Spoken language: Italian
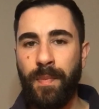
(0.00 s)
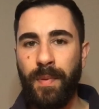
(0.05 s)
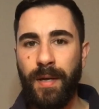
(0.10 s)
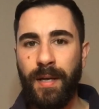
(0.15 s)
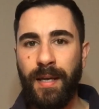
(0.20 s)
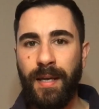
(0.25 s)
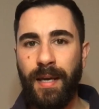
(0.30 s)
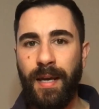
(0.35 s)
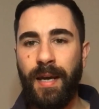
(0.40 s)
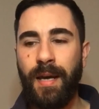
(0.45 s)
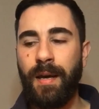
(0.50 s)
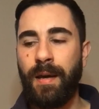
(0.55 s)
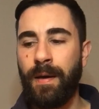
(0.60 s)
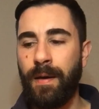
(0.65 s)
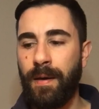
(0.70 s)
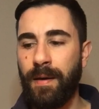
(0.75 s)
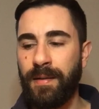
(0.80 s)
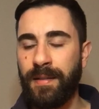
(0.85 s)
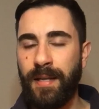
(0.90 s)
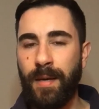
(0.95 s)
perché
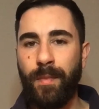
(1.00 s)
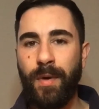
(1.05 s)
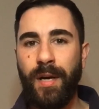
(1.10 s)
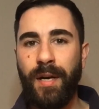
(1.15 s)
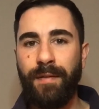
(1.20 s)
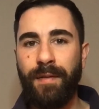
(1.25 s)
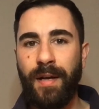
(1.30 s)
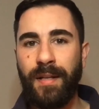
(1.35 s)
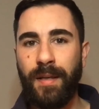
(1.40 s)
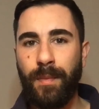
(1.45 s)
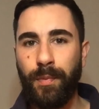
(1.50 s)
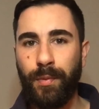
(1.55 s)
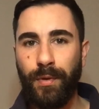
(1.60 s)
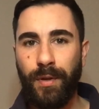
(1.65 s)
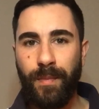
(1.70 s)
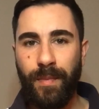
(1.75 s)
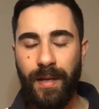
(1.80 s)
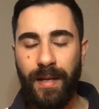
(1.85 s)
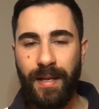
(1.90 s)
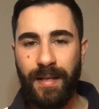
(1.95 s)
eh, siamo arrivati a più
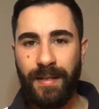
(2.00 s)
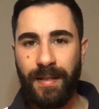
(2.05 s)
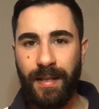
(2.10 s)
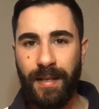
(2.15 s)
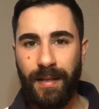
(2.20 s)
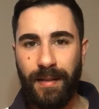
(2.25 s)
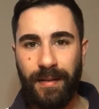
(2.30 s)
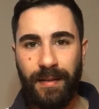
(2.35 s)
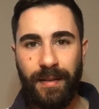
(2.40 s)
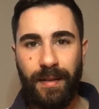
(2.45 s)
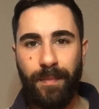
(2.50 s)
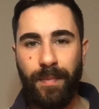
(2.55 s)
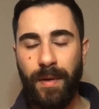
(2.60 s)
di mille iscritti,